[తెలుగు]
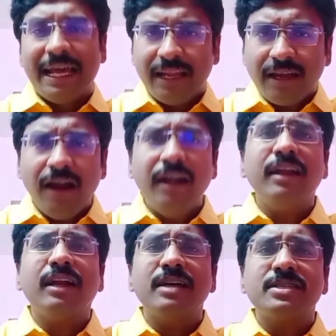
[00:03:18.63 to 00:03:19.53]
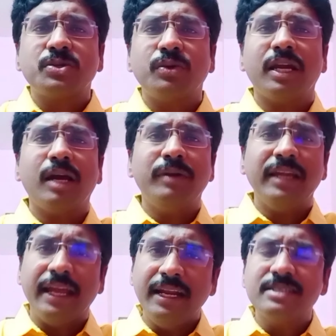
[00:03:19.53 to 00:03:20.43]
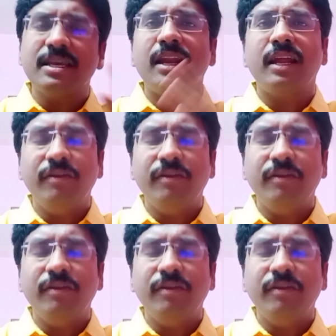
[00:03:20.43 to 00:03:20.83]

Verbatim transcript: రికార్డెడ్ క్లాసెస్ ఉంటాయి కాబట్టి ఎన్నిసార్లు